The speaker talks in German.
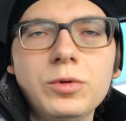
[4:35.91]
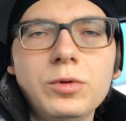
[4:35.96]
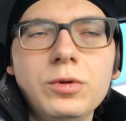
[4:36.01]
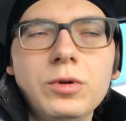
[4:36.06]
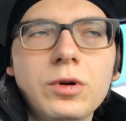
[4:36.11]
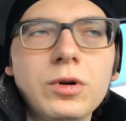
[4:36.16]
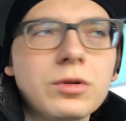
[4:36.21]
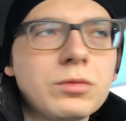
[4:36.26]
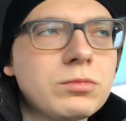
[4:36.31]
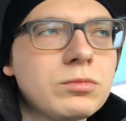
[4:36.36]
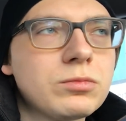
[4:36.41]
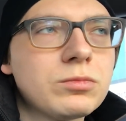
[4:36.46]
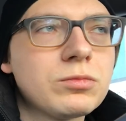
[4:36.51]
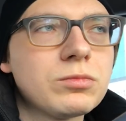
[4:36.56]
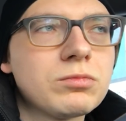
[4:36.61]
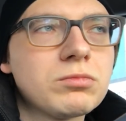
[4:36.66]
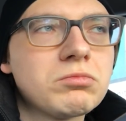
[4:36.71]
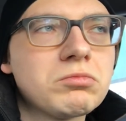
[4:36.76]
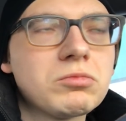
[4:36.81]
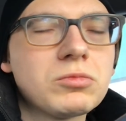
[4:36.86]
Ja,
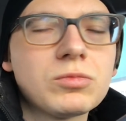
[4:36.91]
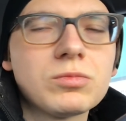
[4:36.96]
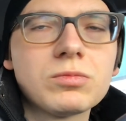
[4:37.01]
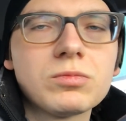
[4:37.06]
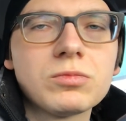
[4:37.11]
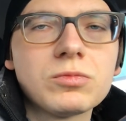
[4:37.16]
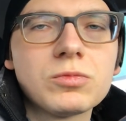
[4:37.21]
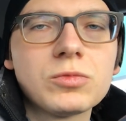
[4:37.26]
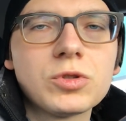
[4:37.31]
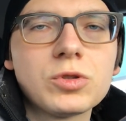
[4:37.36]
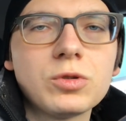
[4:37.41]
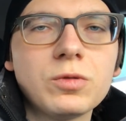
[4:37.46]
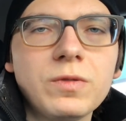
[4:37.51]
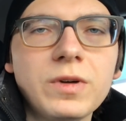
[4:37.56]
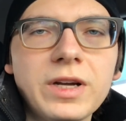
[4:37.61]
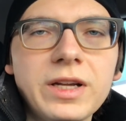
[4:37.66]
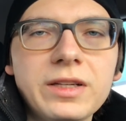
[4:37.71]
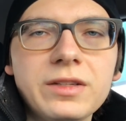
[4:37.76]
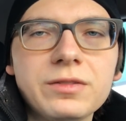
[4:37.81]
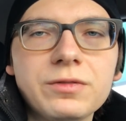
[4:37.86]

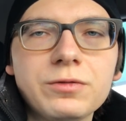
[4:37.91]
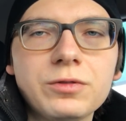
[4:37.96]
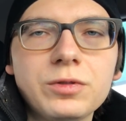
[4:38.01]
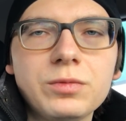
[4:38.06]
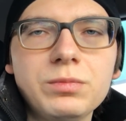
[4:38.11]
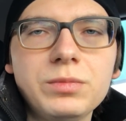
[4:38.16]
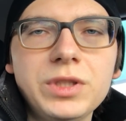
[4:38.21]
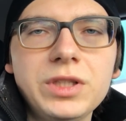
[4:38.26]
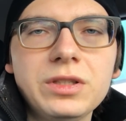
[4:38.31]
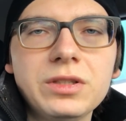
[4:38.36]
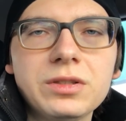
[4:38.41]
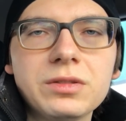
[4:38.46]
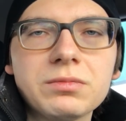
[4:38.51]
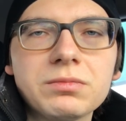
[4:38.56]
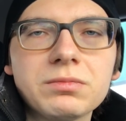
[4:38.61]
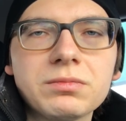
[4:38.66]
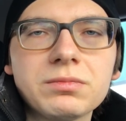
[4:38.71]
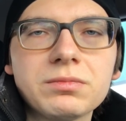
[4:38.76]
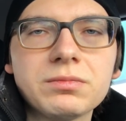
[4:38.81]
Soweit von mir.